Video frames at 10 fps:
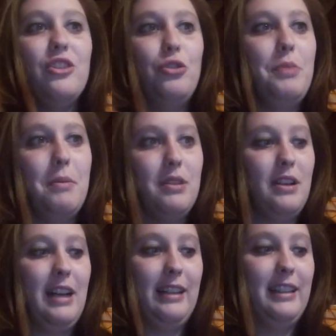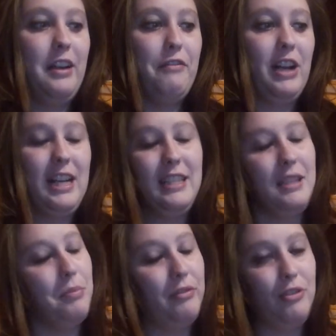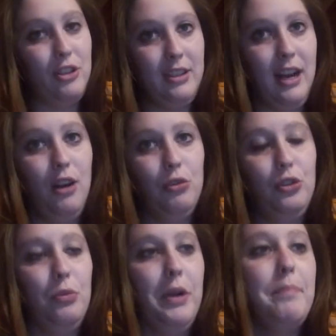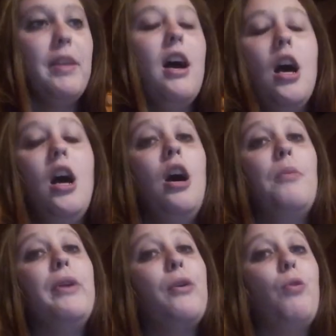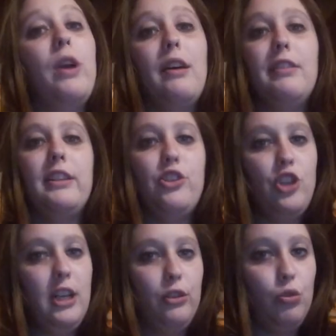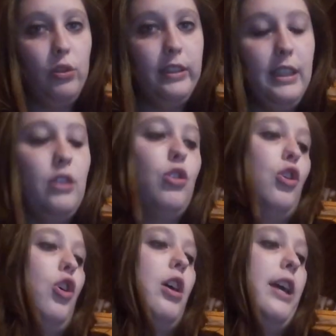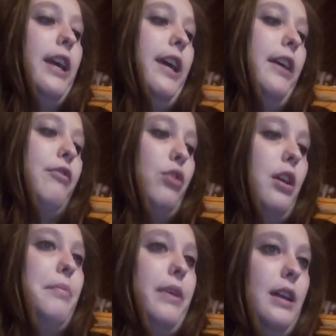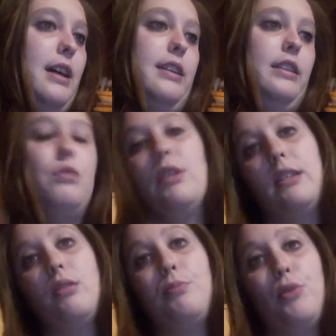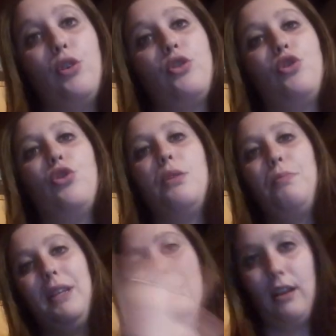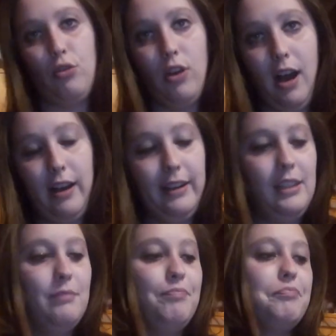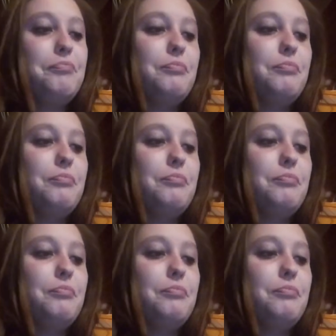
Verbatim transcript: dobbiamo andare in vacanza per forza a ottobre. Per cui avete già letto il titolo e vorrei parlare di questo posto spettacolare.